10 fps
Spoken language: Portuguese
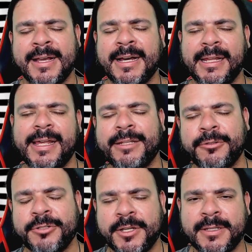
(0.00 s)
Galera, a
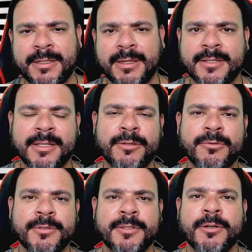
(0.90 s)
notícia que está
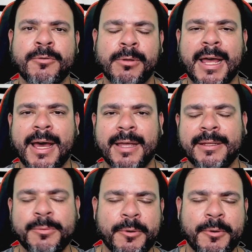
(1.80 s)
sendo circulada no